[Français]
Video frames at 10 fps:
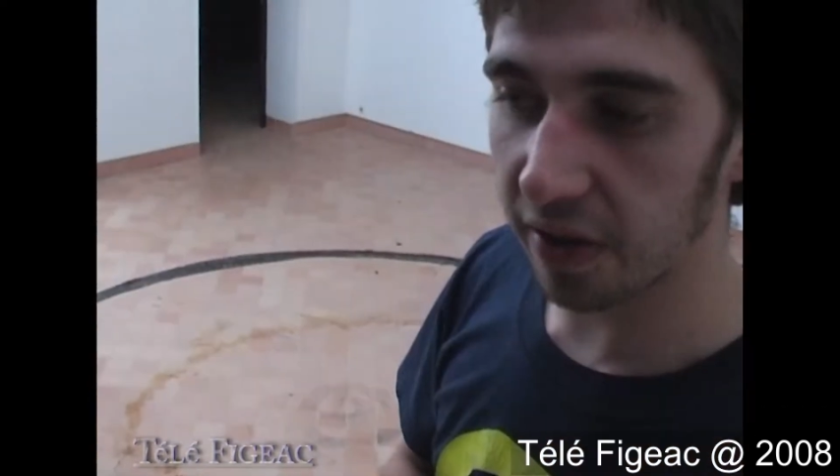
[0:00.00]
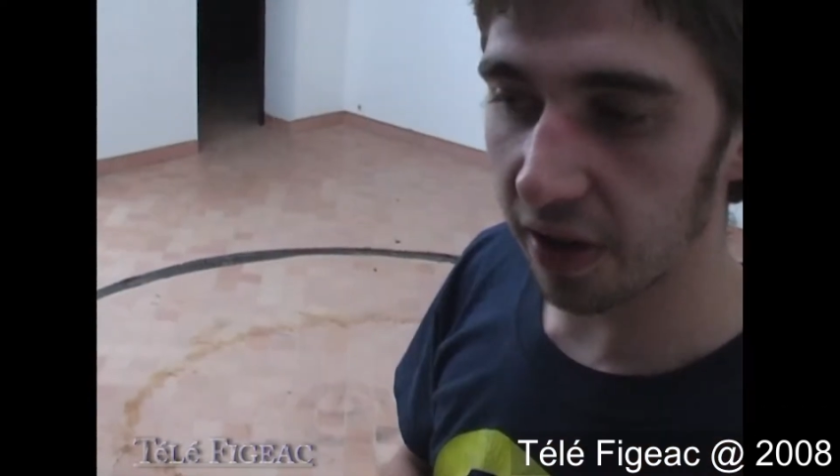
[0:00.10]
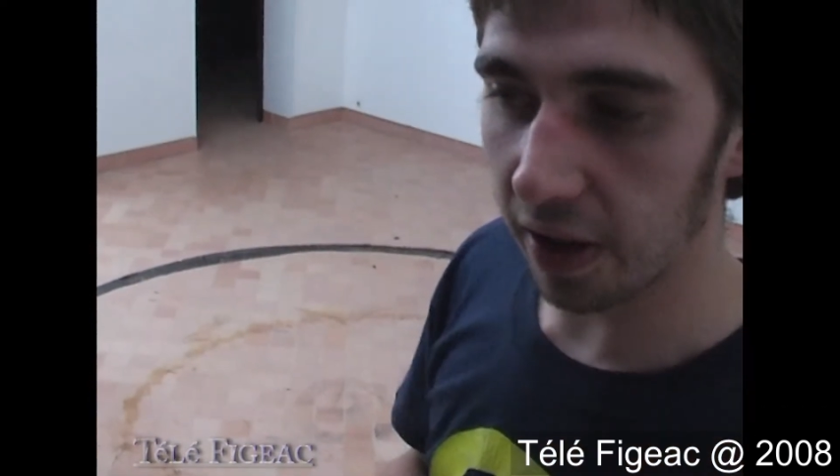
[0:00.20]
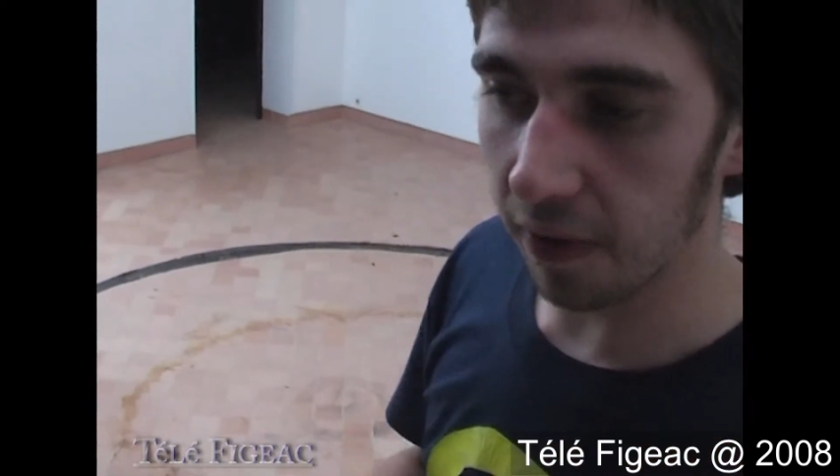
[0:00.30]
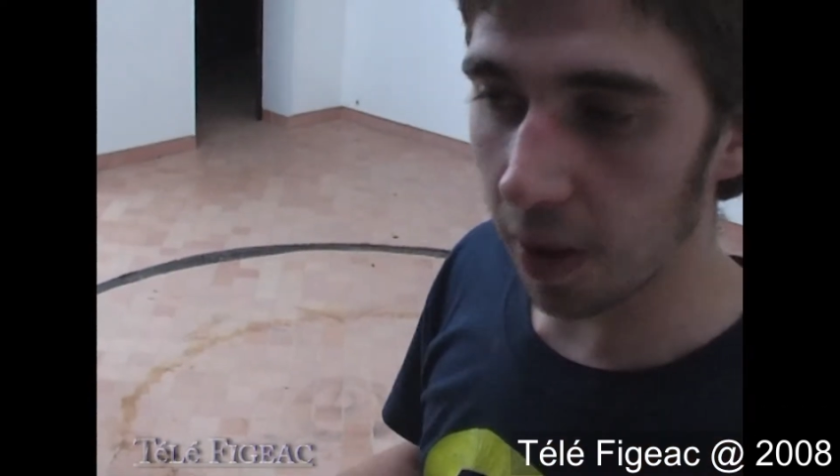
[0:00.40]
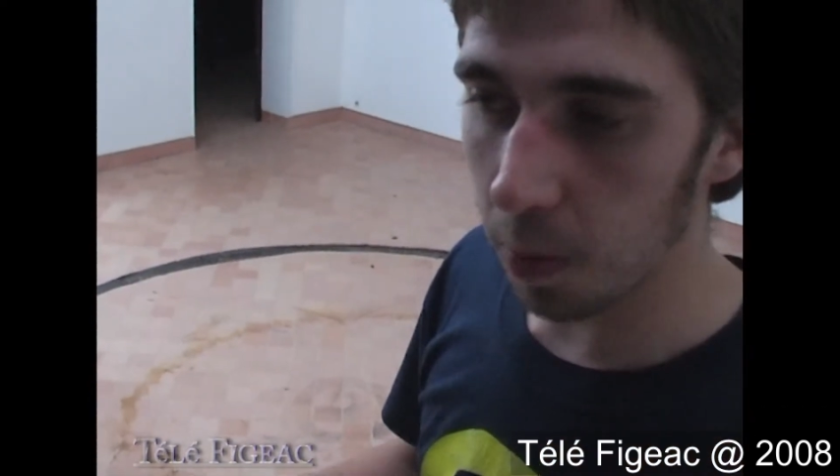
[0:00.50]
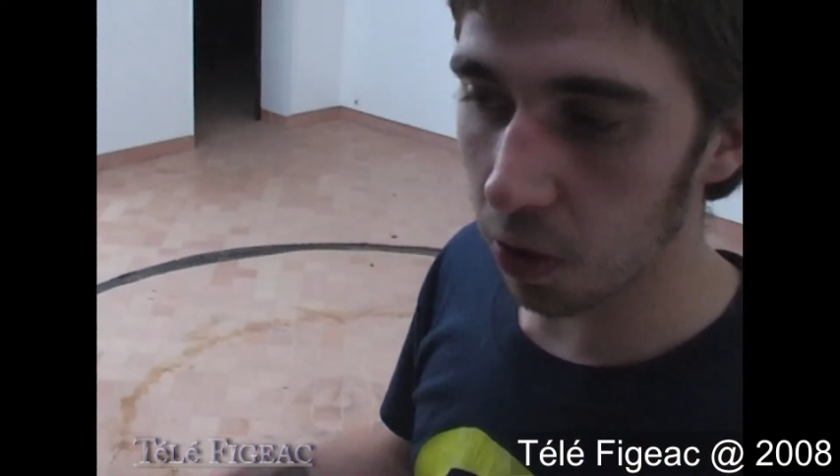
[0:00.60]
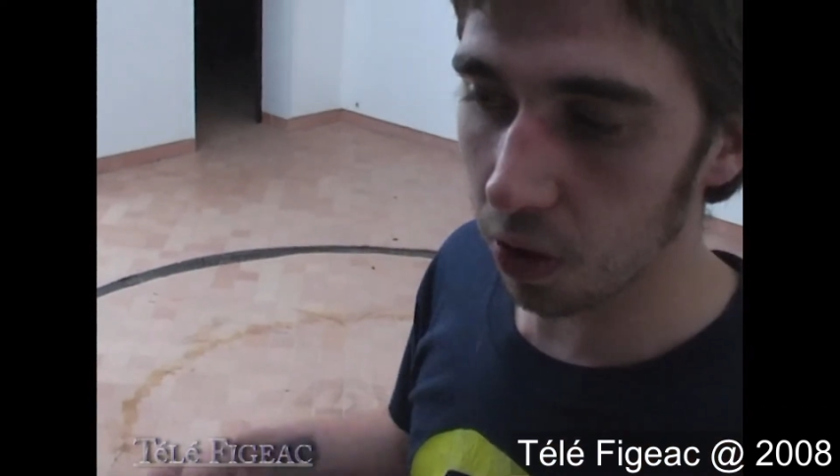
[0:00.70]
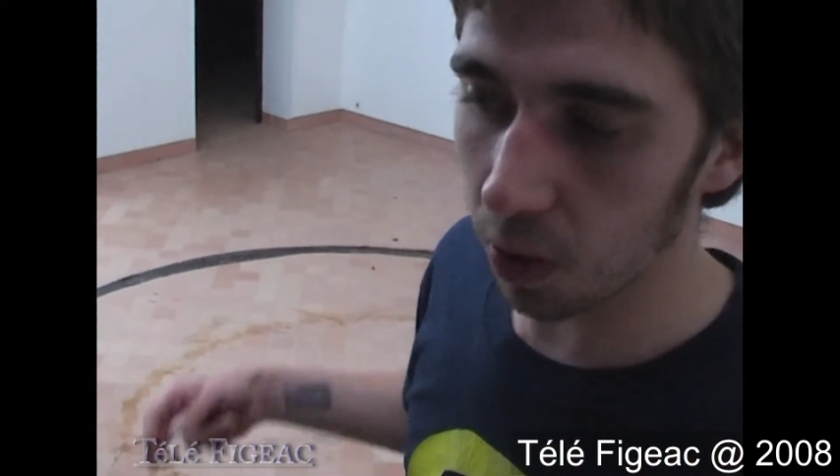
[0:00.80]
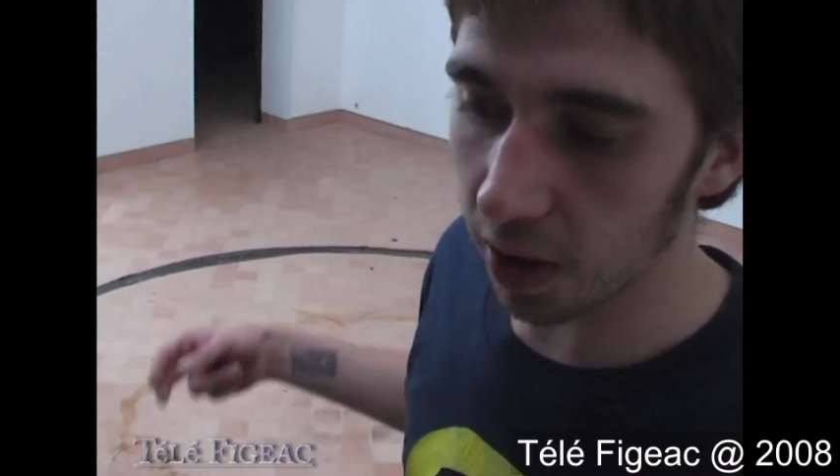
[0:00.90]
c'était
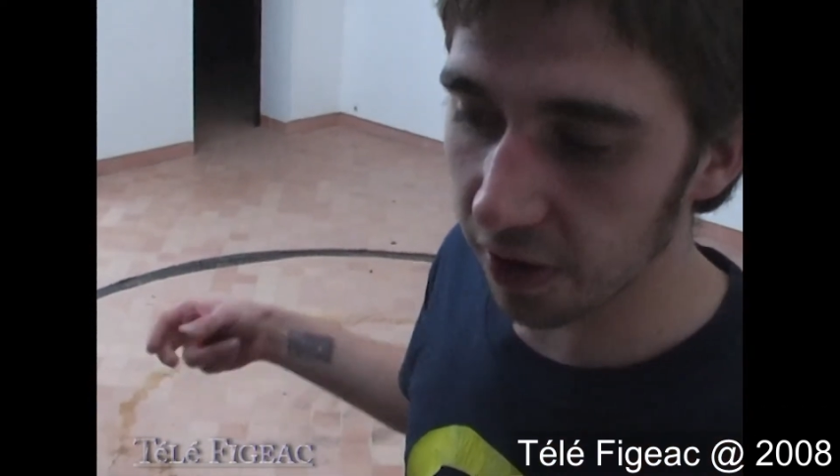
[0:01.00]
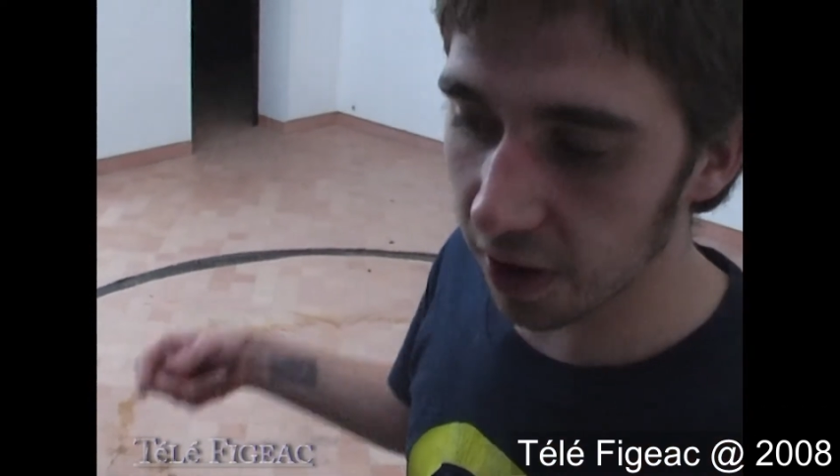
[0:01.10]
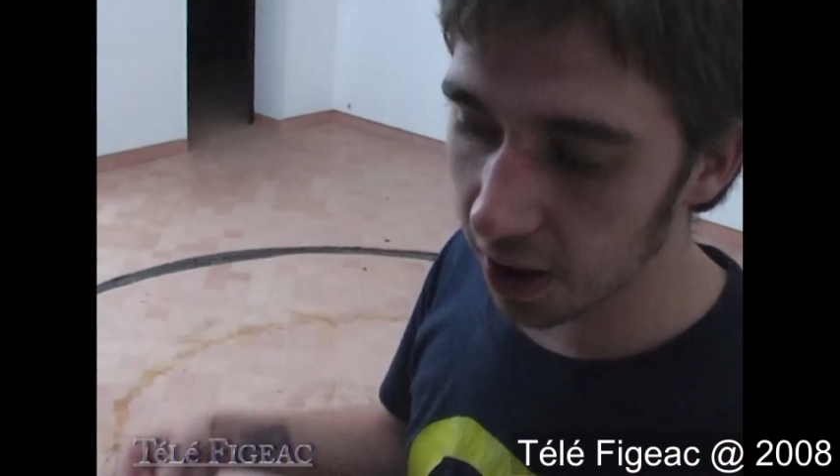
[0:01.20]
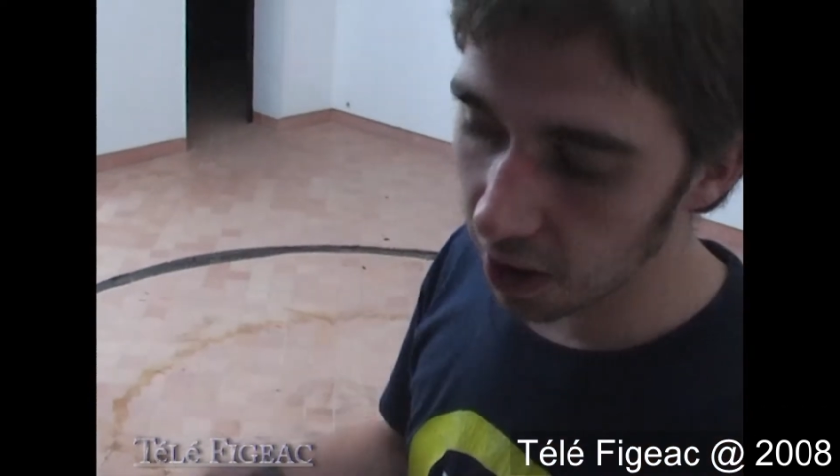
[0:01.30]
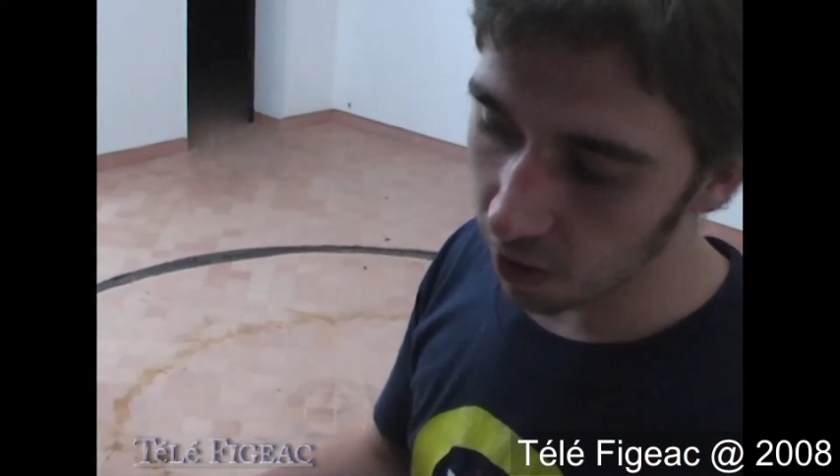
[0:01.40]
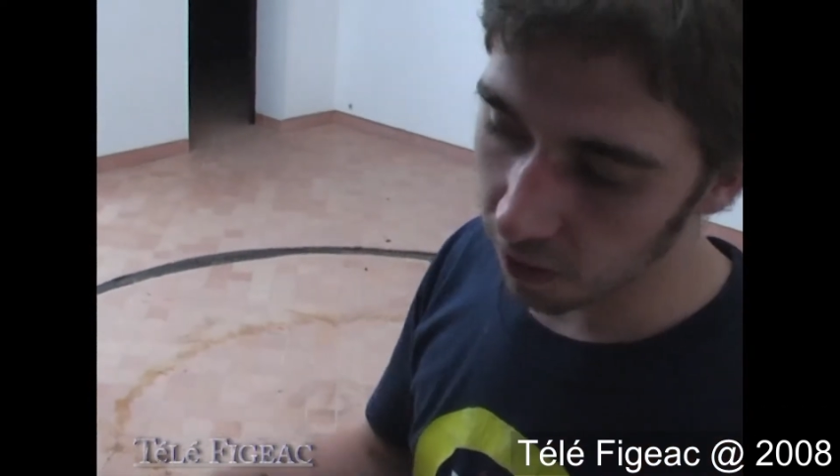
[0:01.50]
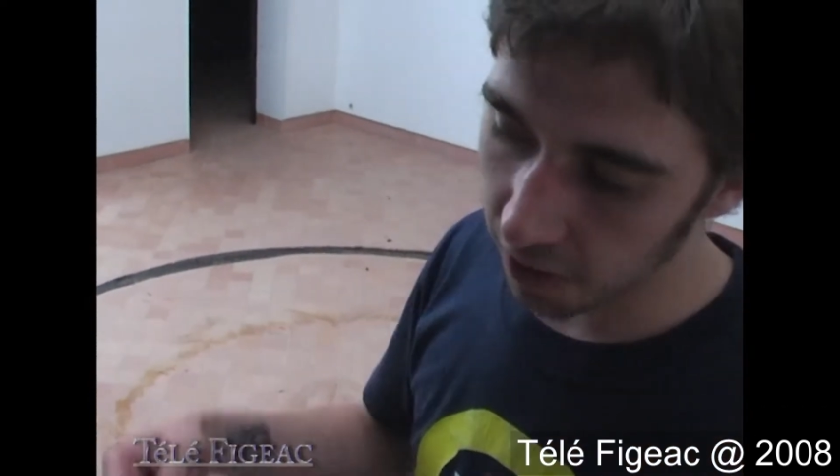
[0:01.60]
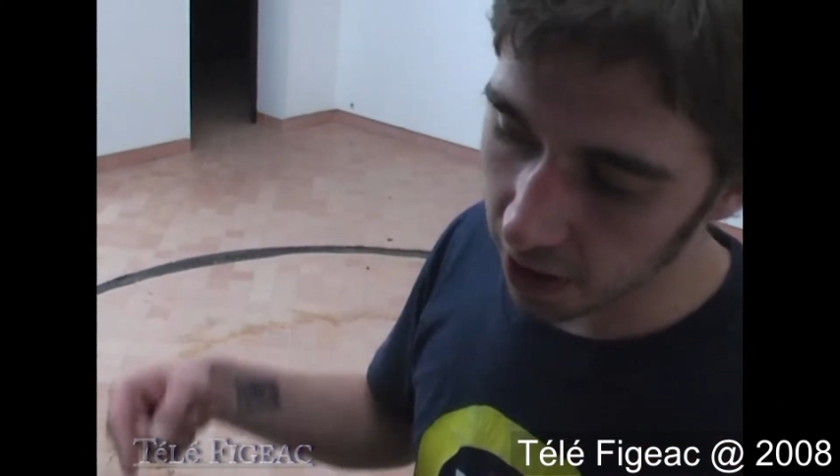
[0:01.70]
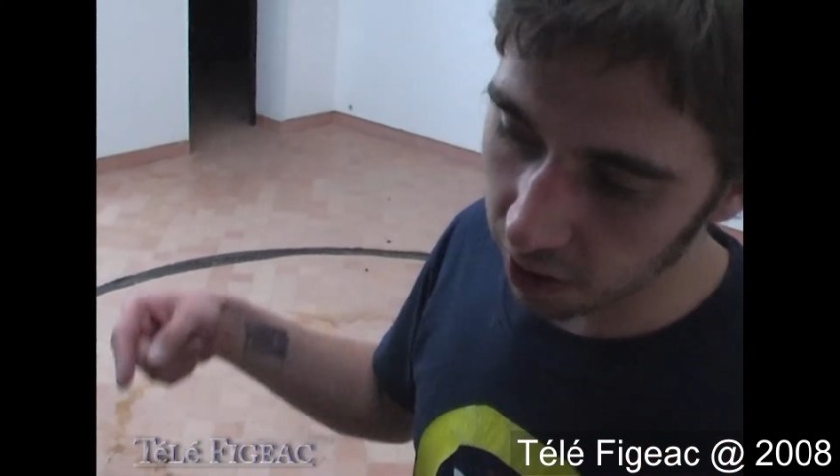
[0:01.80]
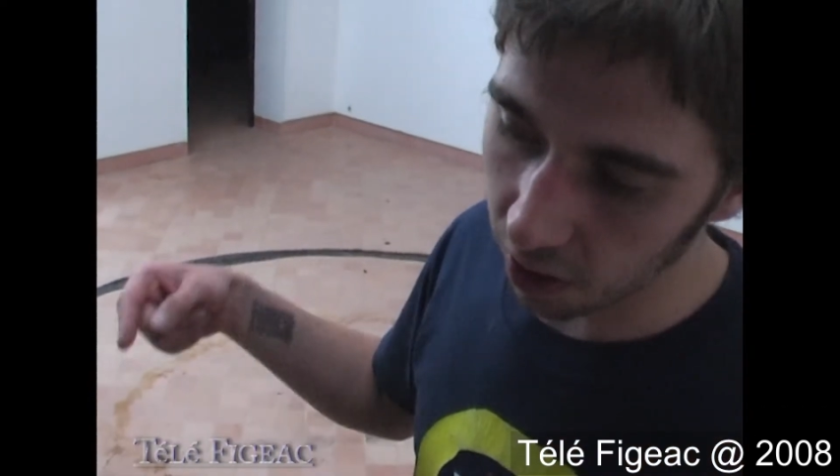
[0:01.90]
vraiment croiser en
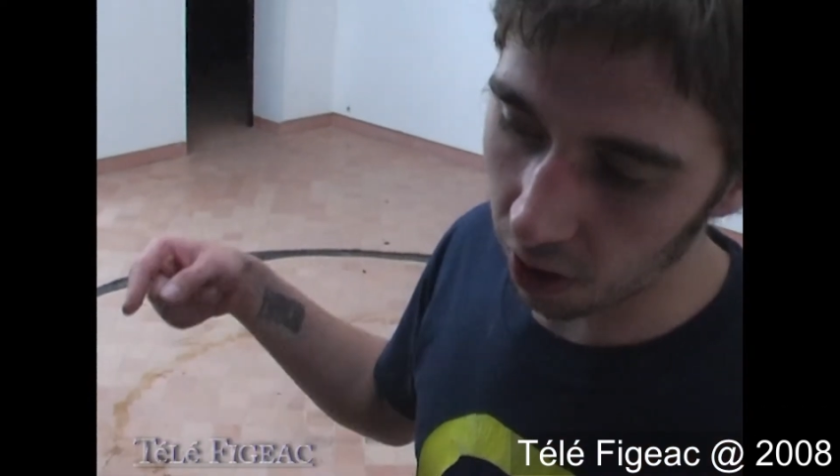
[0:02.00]
fait